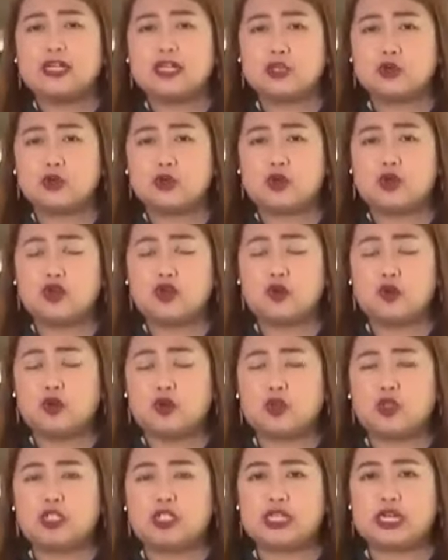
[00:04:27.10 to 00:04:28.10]
na tugon
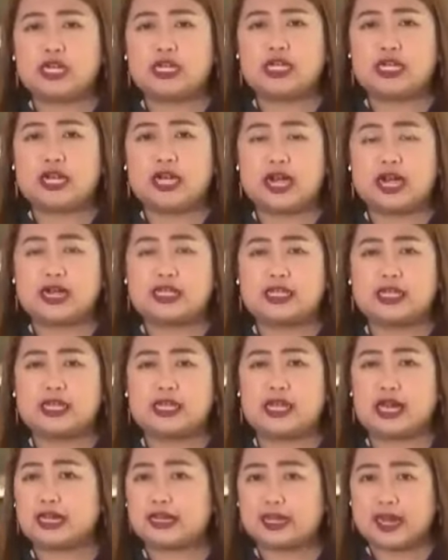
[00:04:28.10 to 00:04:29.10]
ukol dyan ng
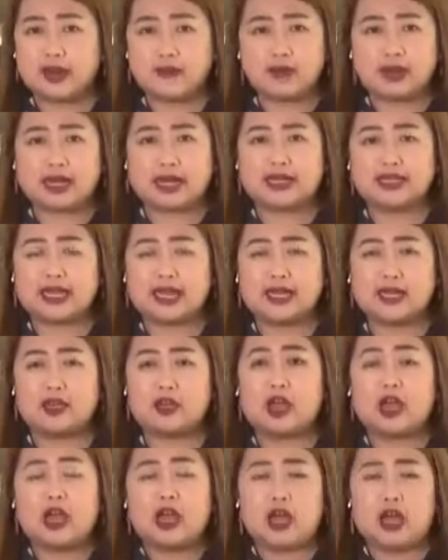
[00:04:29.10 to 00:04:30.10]
ating uh, Kamara
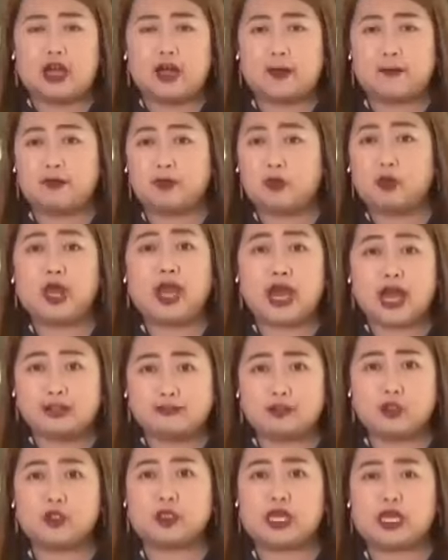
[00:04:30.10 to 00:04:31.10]
dahil um, we
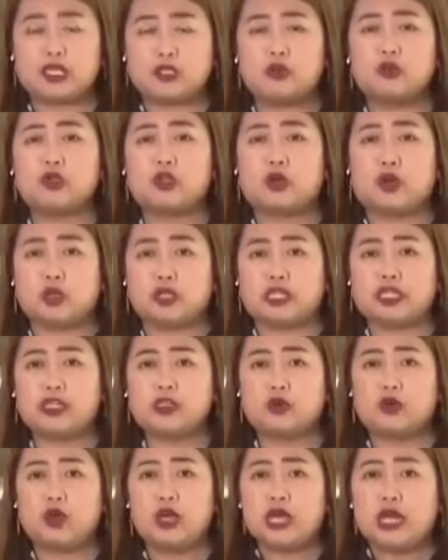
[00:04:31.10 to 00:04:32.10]
have to take note,
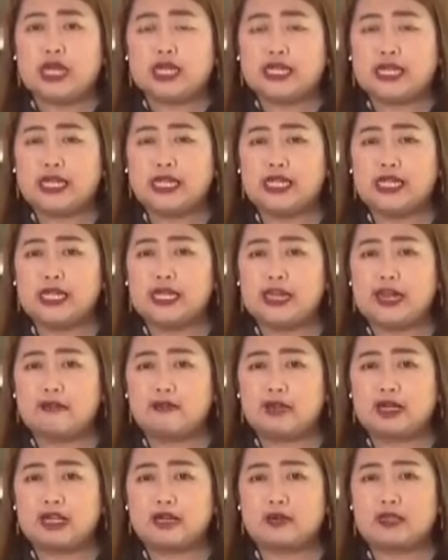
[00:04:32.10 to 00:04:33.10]
Audrey, no, na hindi
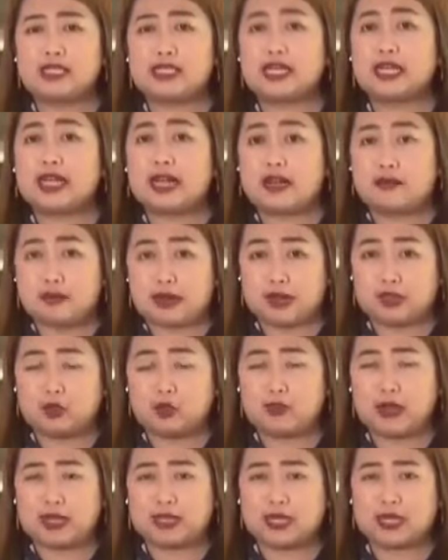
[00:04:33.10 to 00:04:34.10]
lamang naman sa Kamara
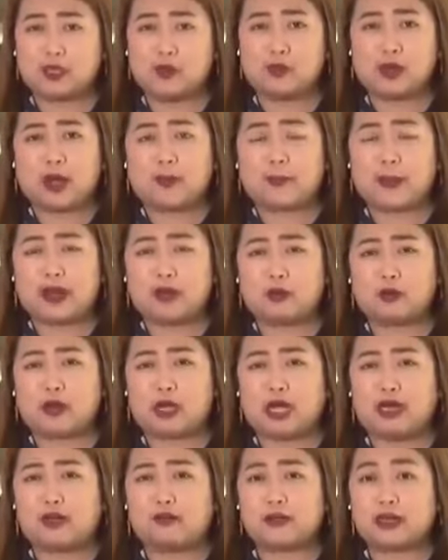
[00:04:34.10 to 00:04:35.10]
dumadaan yung mga
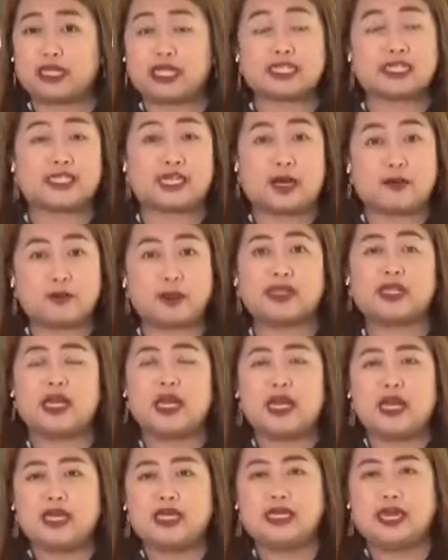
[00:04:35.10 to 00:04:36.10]
panukalang batas. Dapat
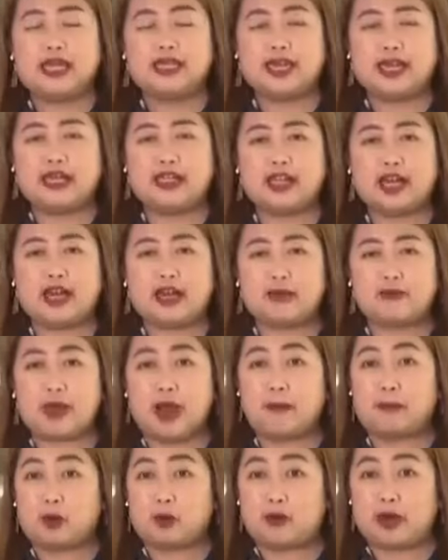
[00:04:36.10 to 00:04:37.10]
yan ay uh,
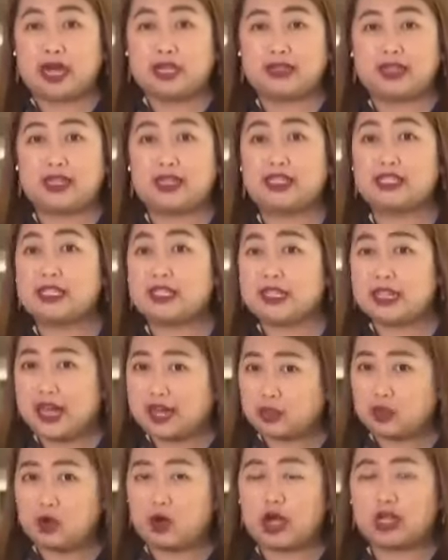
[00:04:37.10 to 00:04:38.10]
maaprubahan din ng
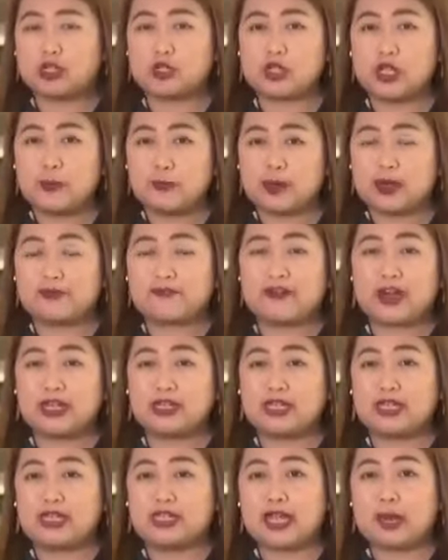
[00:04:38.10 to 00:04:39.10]
Senado at syempre
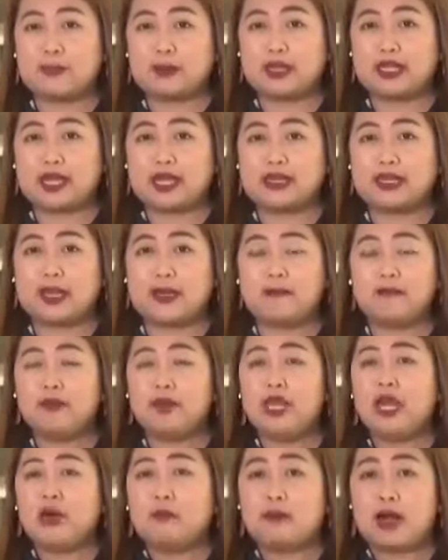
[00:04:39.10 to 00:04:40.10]
finally dapat ay uh,
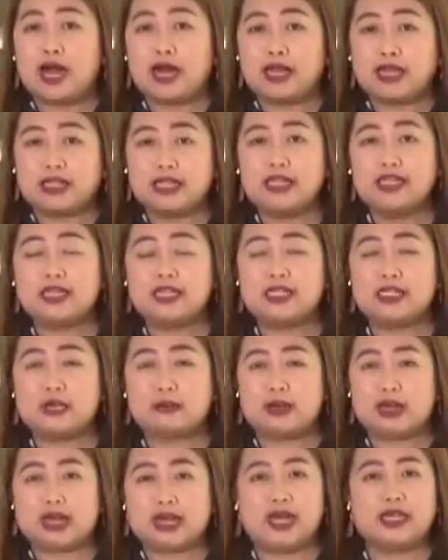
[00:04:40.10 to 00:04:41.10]
makarating din
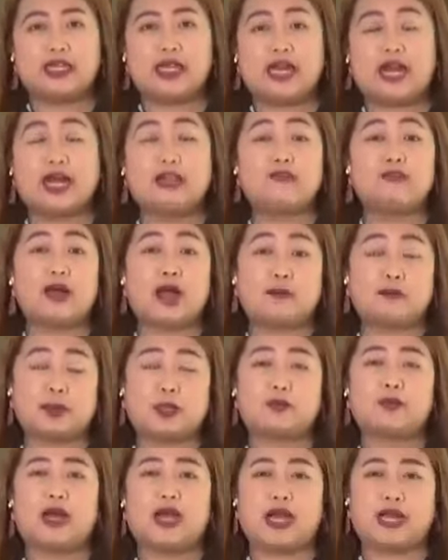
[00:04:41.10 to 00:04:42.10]
sa Malacanang at
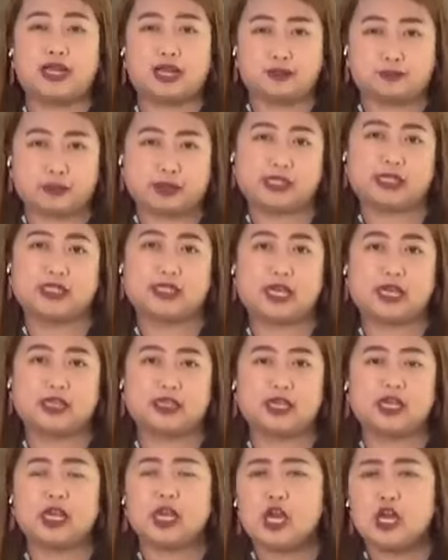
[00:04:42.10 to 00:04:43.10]
mapirmahan ng
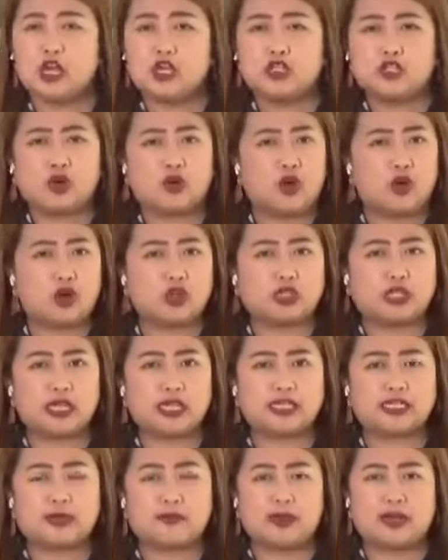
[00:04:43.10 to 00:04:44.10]
Presidente. So
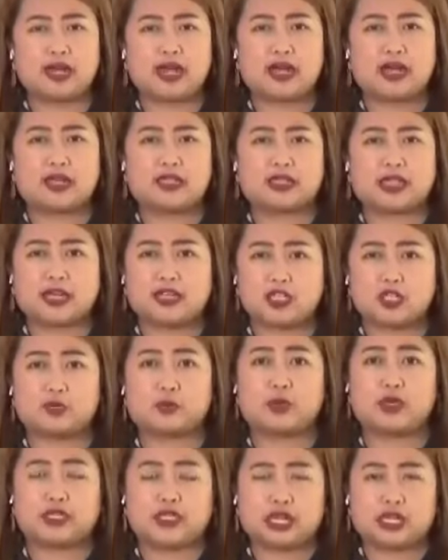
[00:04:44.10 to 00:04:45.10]
Audrey, sa mga
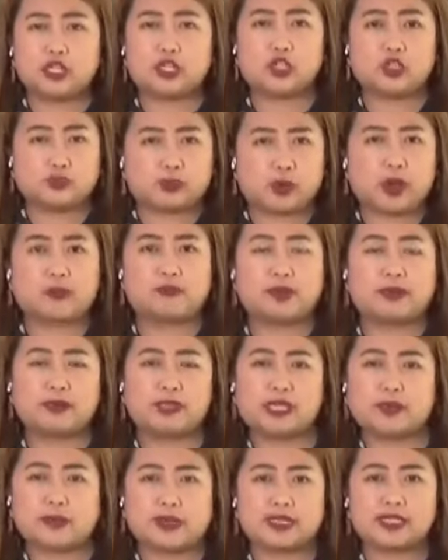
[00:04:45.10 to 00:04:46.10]
transportation
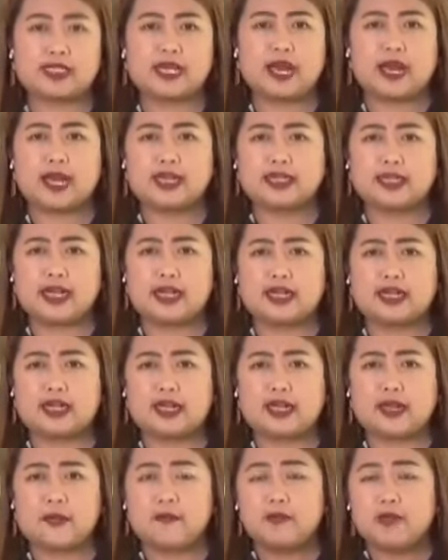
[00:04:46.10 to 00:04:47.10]
problems sa bansa ay
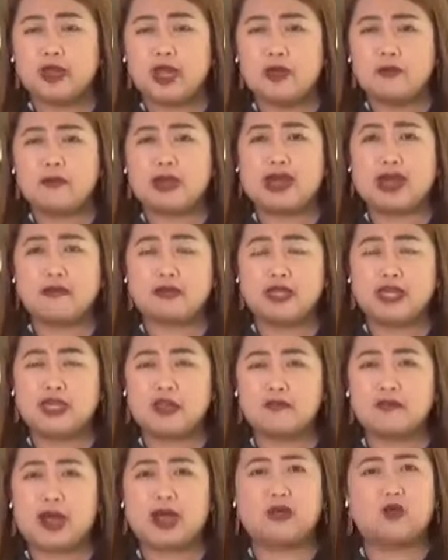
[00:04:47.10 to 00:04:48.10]
talagang ah, marami
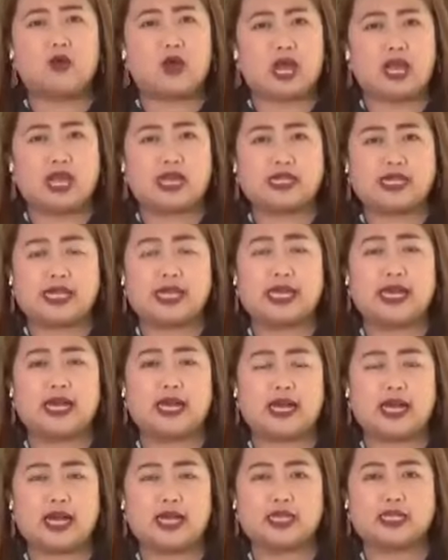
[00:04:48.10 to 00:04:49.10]
na rin panukalang na
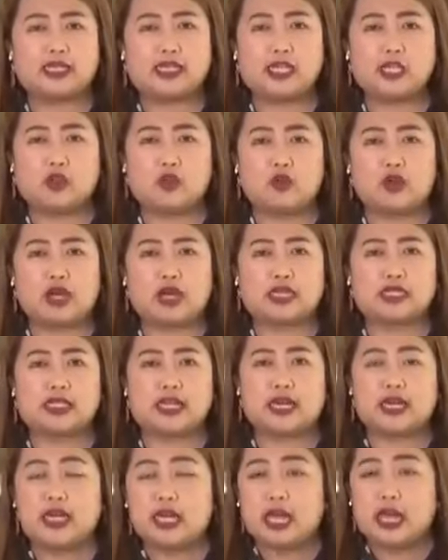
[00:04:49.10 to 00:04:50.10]
ihahain dito nga
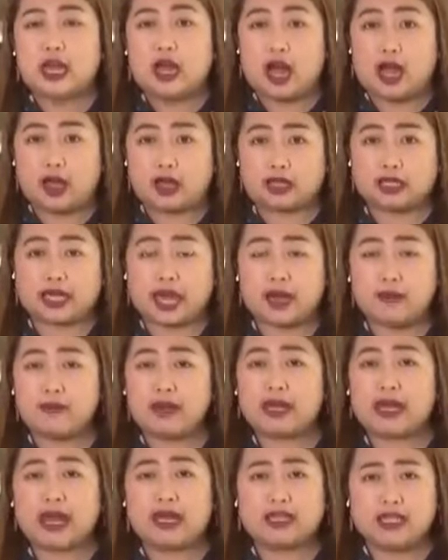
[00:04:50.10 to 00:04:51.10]
sa uh,
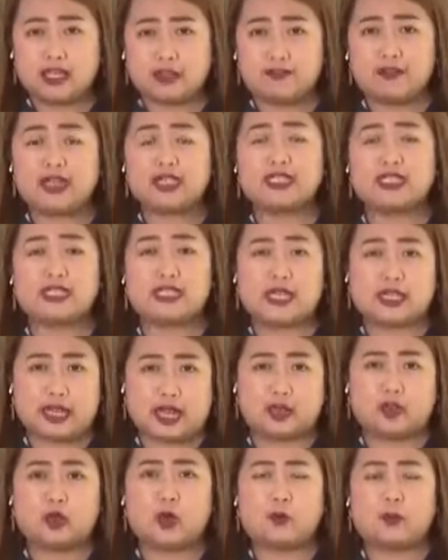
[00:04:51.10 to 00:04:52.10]
Kamara at even sa
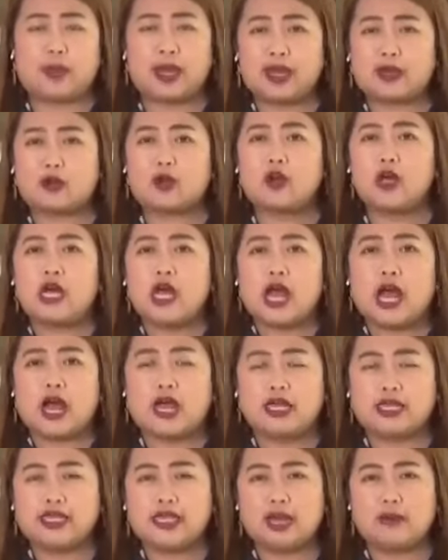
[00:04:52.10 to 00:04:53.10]
Senado. Pero
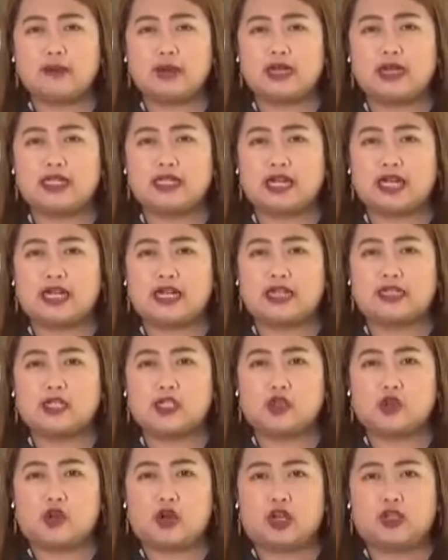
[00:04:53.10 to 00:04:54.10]
ang inaabangan nga
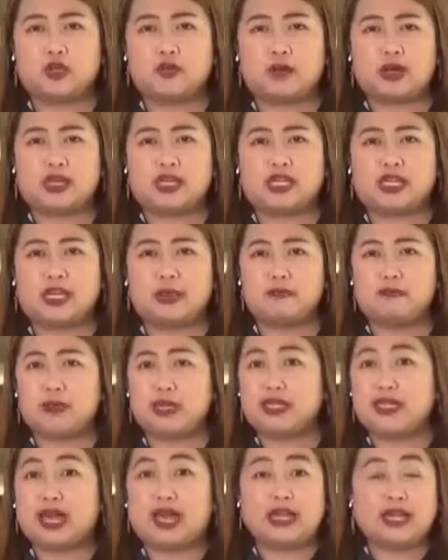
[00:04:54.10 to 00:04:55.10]
natin kung ano yung magiging
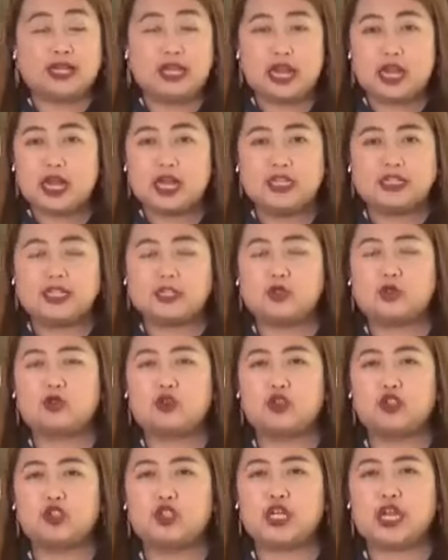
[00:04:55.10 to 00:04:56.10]
pinal na
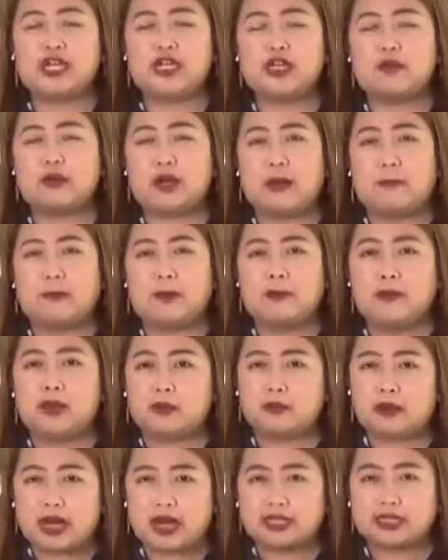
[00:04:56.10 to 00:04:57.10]
tugon dyan ng mga
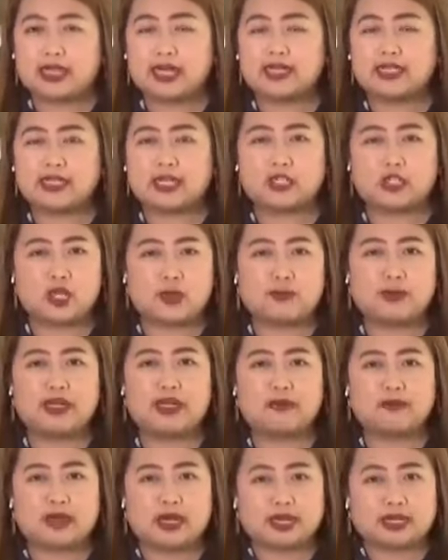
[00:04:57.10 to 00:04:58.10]
mambabatas at
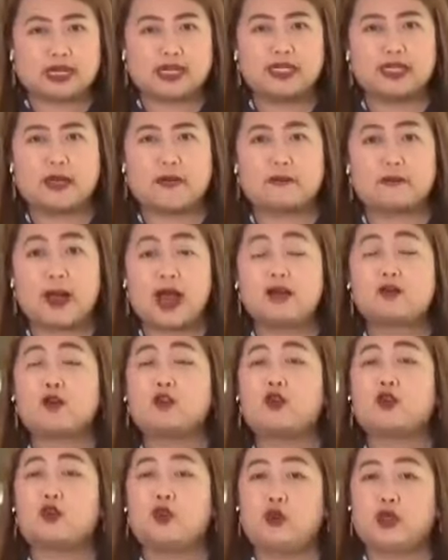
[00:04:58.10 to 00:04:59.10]
syempre ng Malacanang
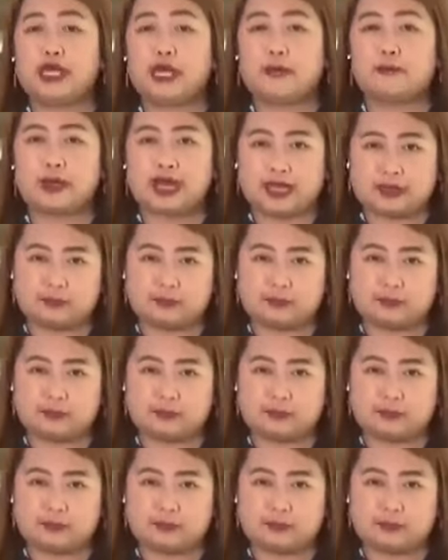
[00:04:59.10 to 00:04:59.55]
bago tuluyang